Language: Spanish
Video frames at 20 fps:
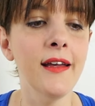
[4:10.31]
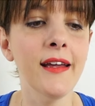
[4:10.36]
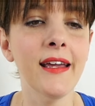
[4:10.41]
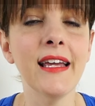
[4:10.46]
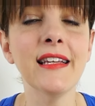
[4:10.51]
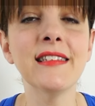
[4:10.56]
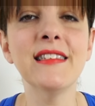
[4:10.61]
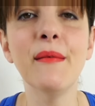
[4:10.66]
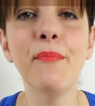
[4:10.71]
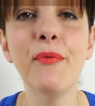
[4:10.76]

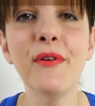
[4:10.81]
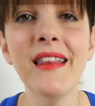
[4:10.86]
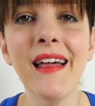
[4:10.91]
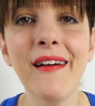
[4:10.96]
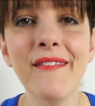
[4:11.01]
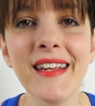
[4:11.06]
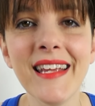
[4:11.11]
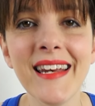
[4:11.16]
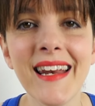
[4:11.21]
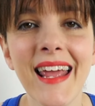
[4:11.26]
que se pueda
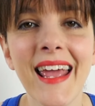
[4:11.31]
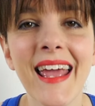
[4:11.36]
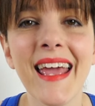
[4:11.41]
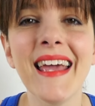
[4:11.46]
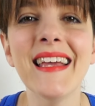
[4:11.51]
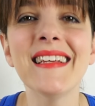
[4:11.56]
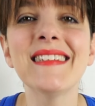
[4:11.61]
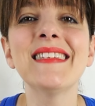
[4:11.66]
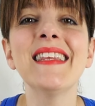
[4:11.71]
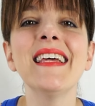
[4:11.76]
abrir
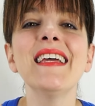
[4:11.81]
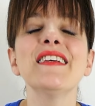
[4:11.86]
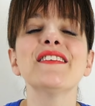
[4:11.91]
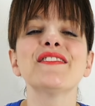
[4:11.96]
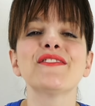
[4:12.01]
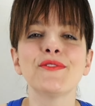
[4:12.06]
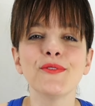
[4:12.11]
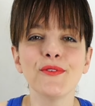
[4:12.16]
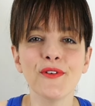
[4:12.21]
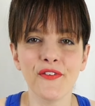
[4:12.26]
este
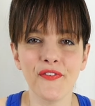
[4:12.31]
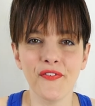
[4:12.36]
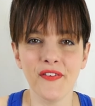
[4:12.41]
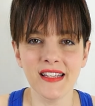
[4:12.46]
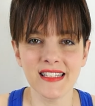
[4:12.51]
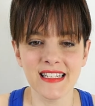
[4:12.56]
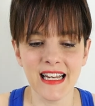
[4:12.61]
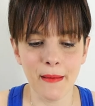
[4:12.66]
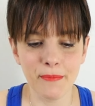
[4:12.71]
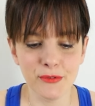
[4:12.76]

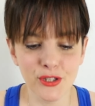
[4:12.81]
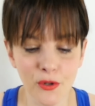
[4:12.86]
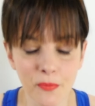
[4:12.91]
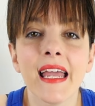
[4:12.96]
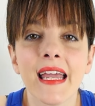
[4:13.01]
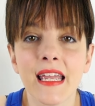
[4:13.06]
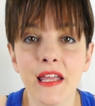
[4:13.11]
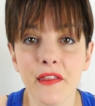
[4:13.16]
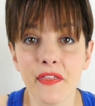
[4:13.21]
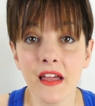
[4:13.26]
Surface Laptop.
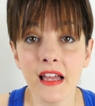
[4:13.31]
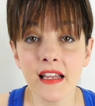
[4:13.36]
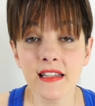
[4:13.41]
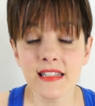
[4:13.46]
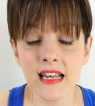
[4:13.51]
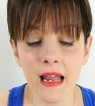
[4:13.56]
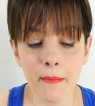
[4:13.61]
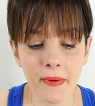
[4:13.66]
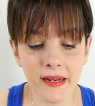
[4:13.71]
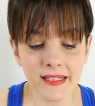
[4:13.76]

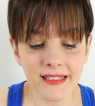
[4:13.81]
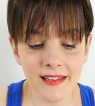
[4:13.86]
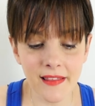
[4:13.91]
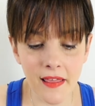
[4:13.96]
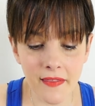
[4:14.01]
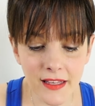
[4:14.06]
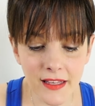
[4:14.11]
Quizás la parte de